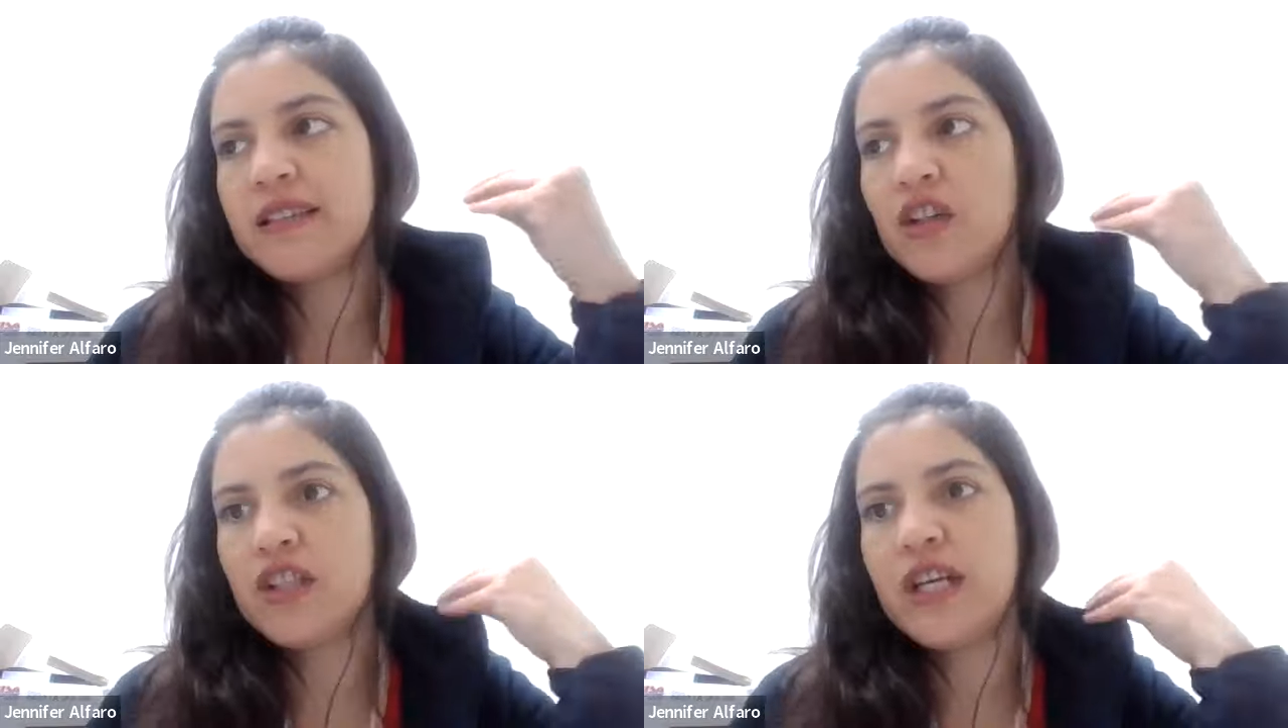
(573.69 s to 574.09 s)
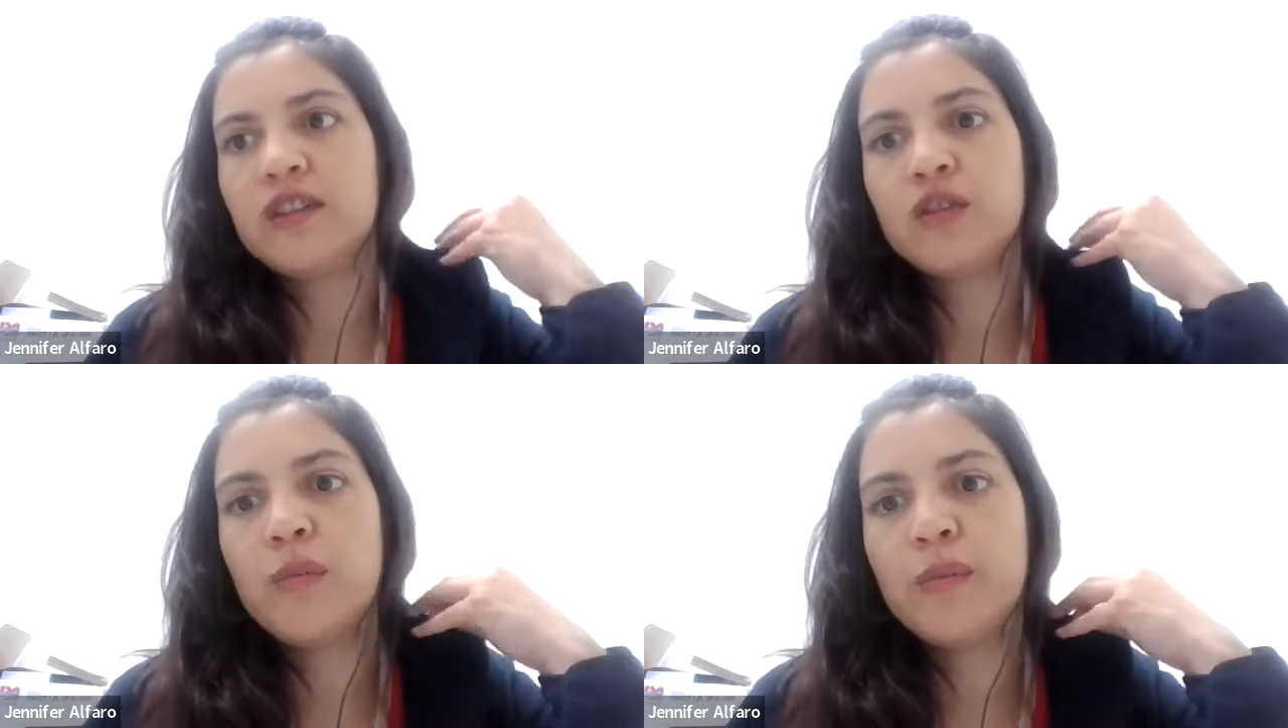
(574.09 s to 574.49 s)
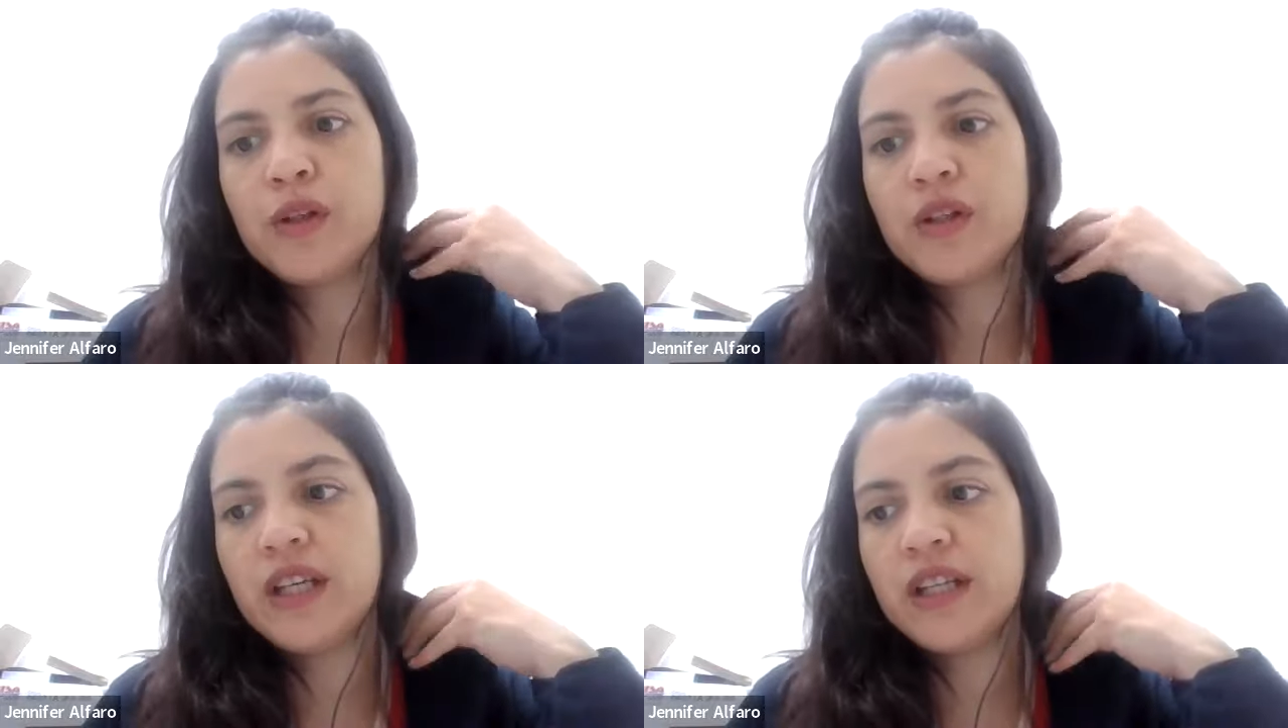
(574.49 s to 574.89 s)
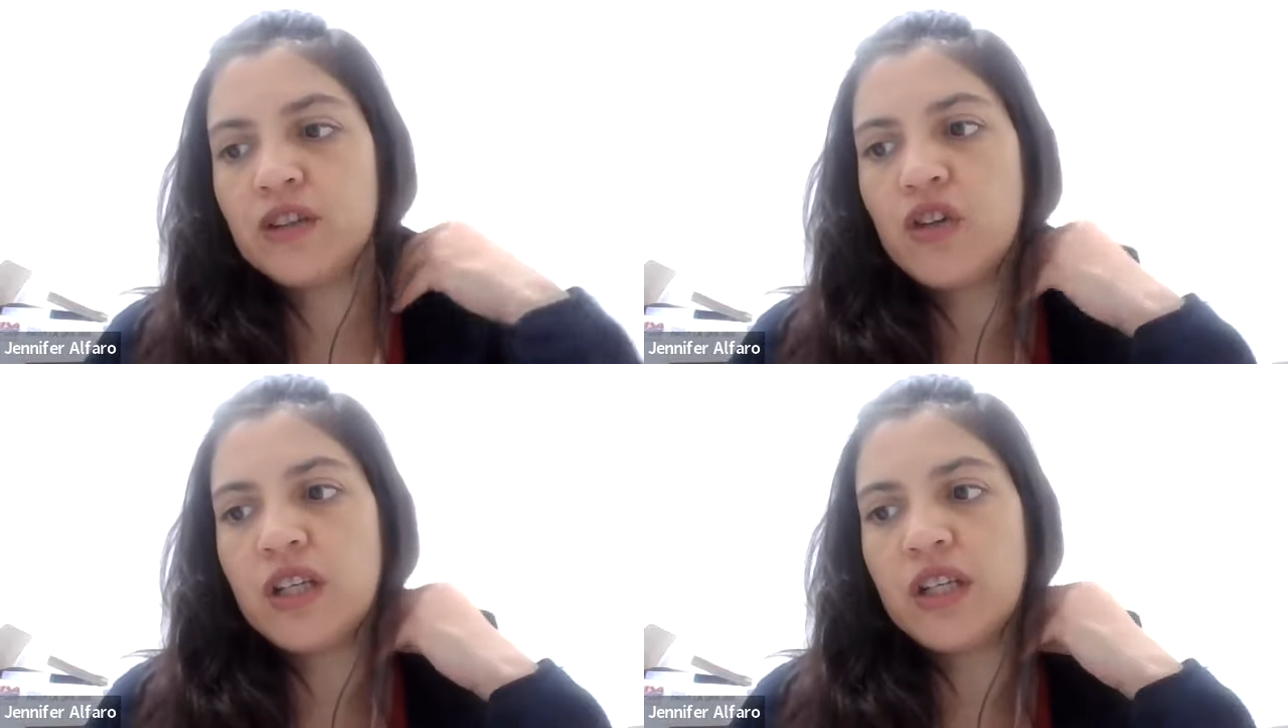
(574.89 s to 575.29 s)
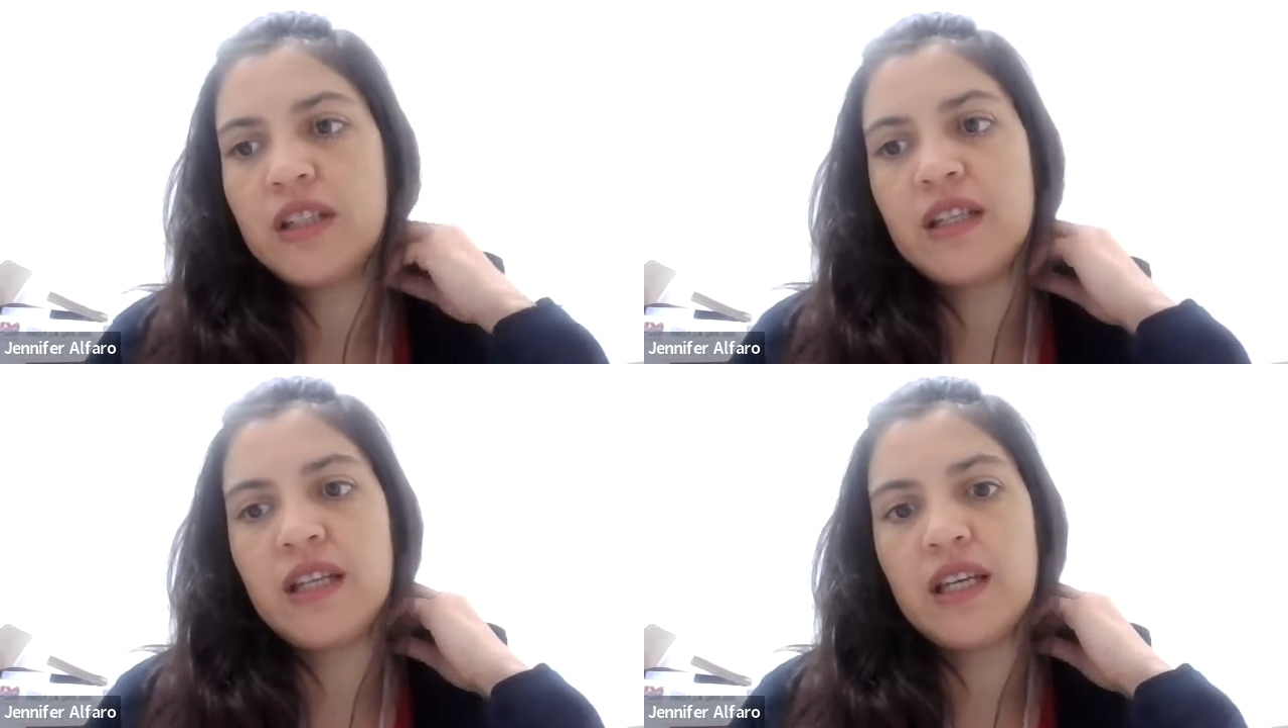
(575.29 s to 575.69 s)
desarrollando un proyecto
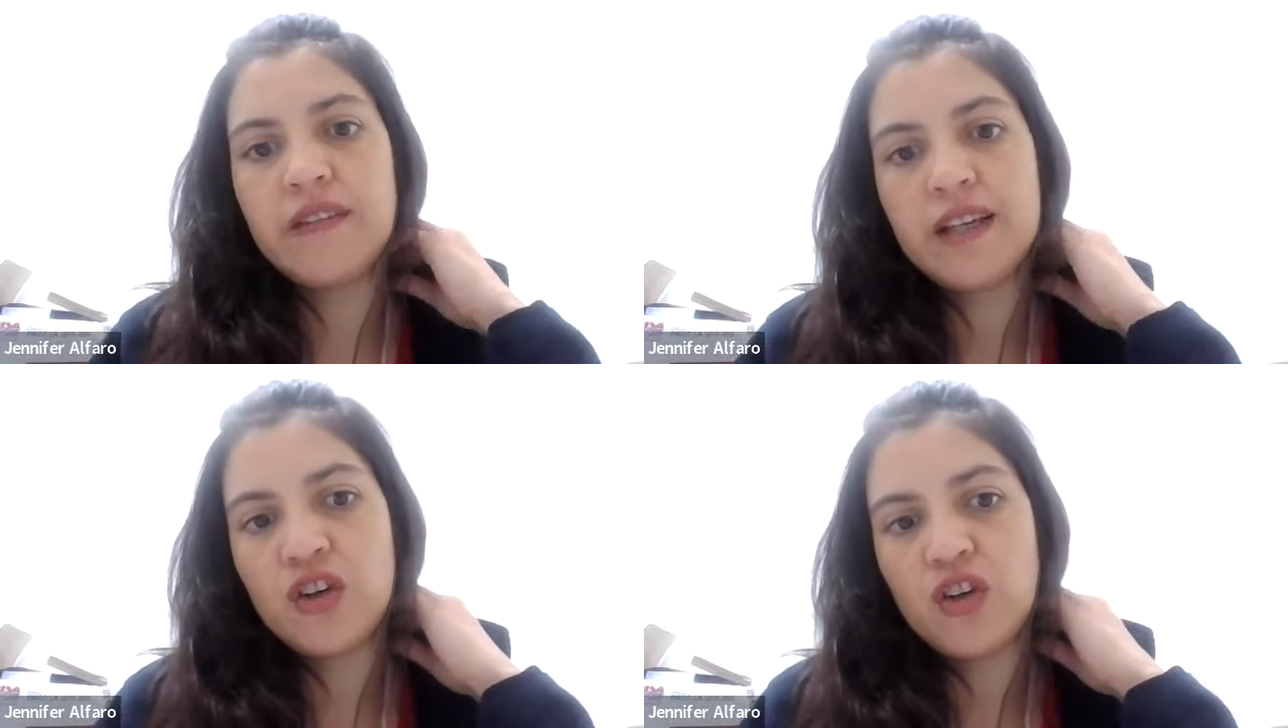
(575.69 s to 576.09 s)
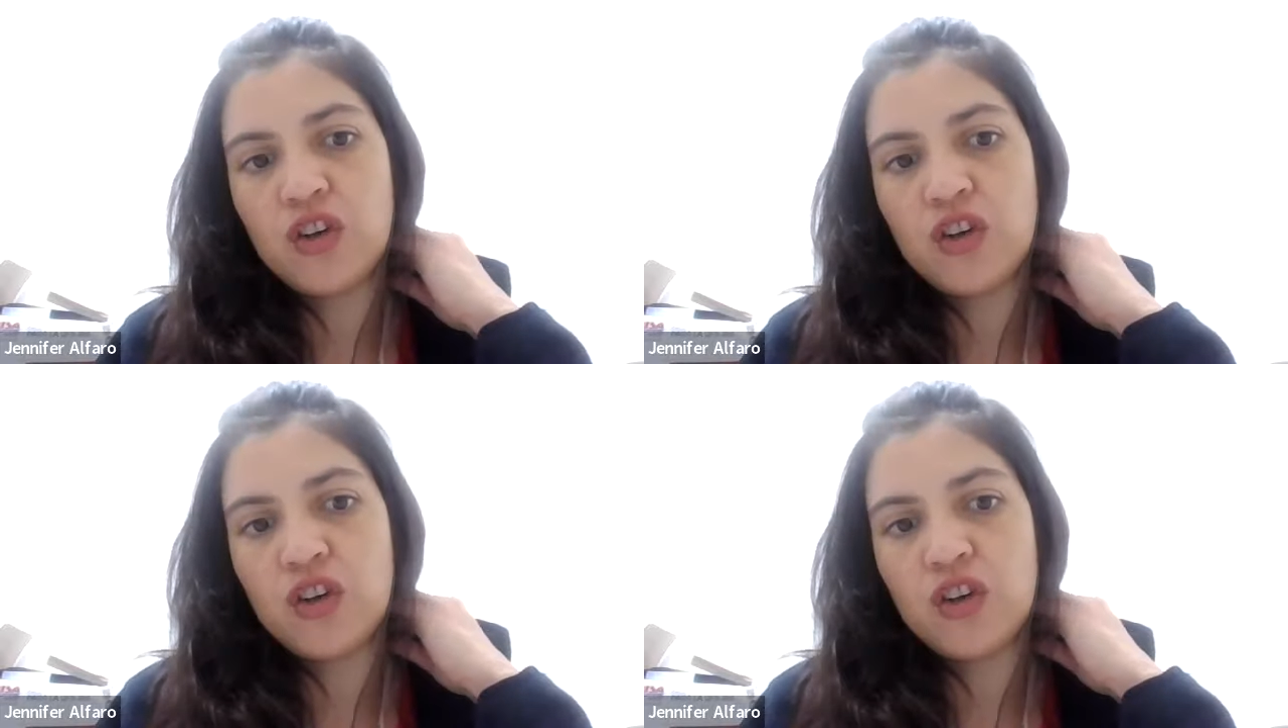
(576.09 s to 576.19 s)
que tiene que ver